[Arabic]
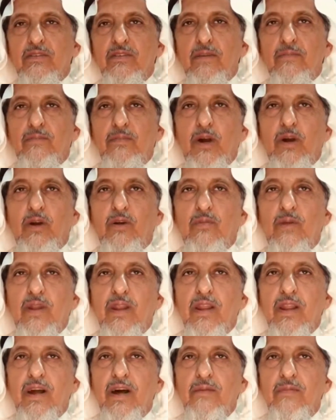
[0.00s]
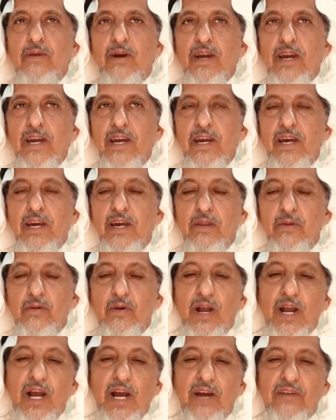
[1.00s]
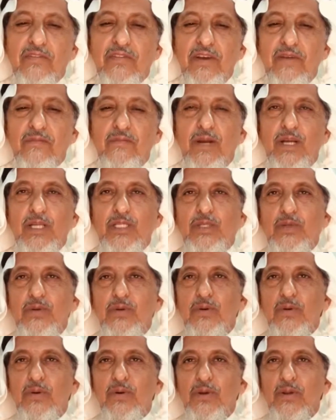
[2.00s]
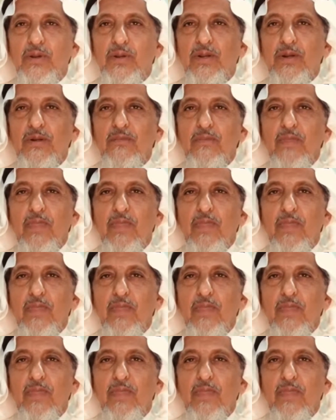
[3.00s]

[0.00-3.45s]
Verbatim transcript: صبحكم الله بخير وعافية مع سرور